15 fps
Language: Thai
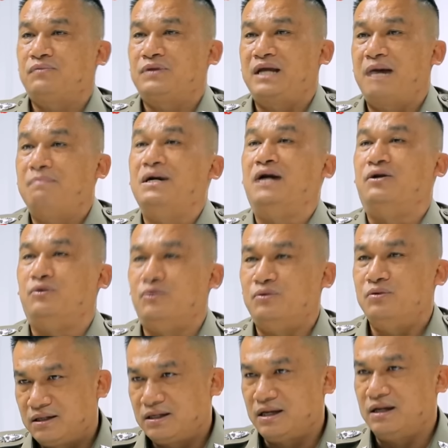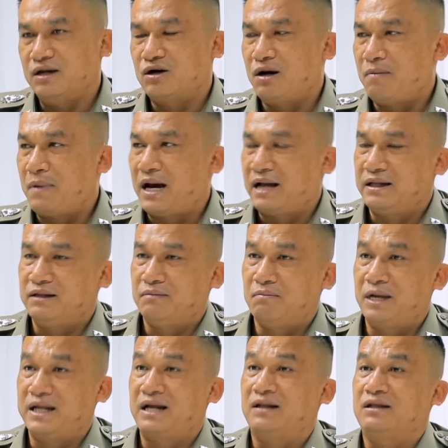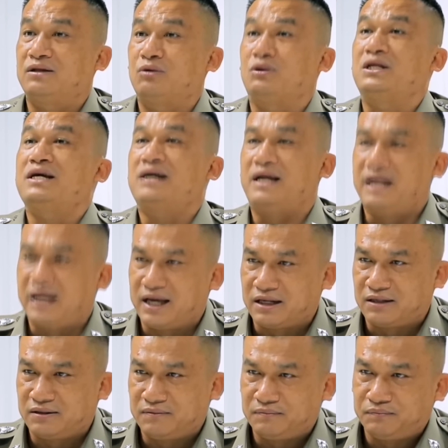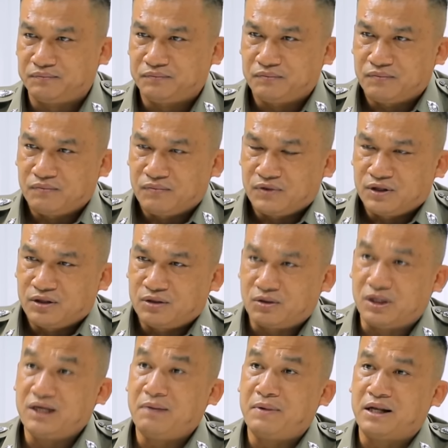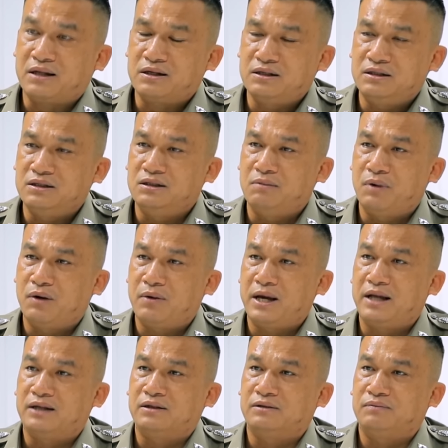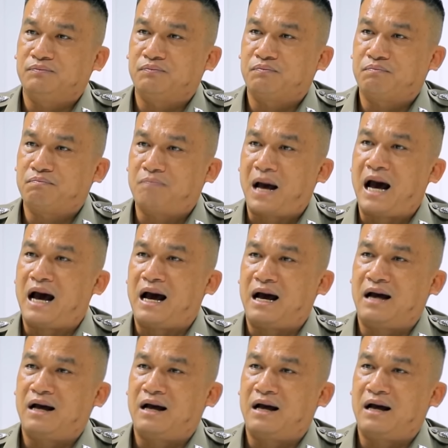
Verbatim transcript: ยาเบื่อหนู กินแล้วก็มา มายังจุดที่เกิดเหตุ จุดที่เกิดเหตุคือบริเวณป่า